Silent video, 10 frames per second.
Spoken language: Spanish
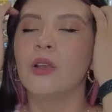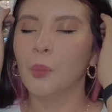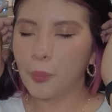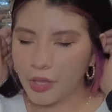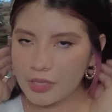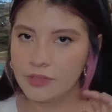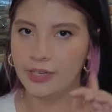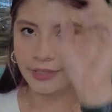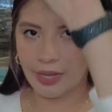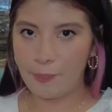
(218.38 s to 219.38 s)
lo puedes
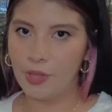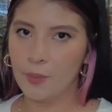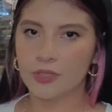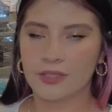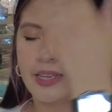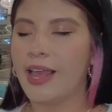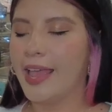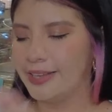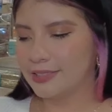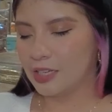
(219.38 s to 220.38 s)
vender. ¿Qué podemos hacer?
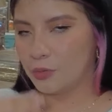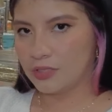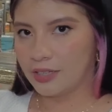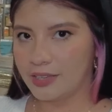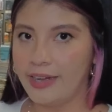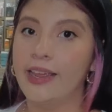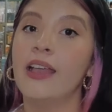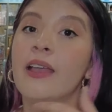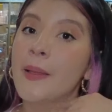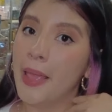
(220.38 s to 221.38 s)
Hay que hacer nuestra
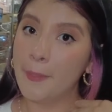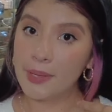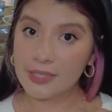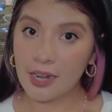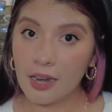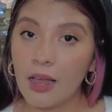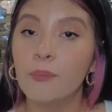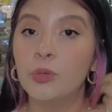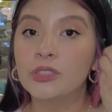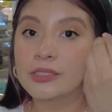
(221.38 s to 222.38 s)
tarea, empezar a
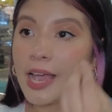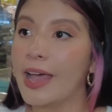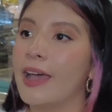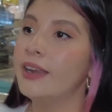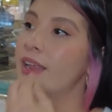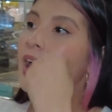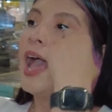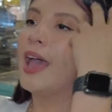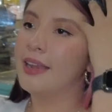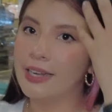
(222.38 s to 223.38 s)
buscar,
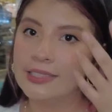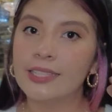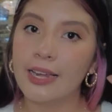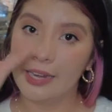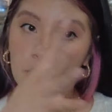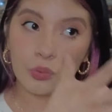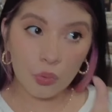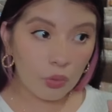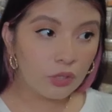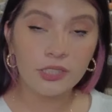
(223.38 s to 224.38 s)
a analizar en
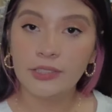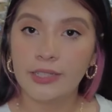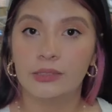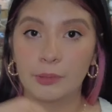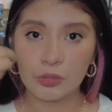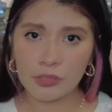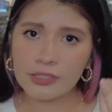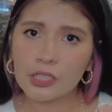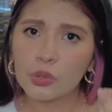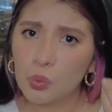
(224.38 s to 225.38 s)
Google si tienes
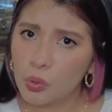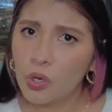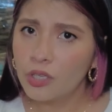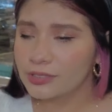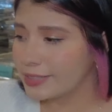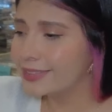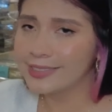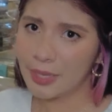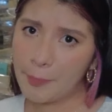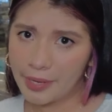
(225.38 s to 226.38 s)
personas que tú conozcas que
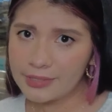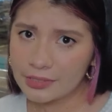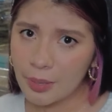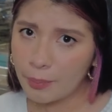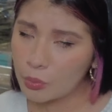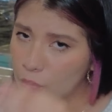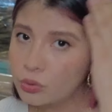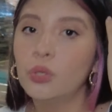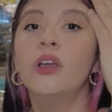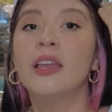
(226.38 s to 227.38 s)
sepan este
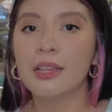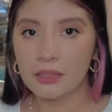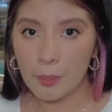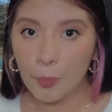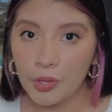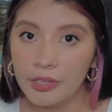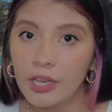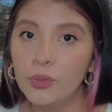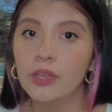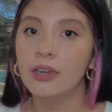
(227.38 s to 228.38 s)
producto, te pueden
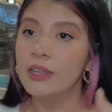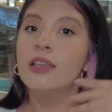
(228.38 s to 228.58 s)
ayudar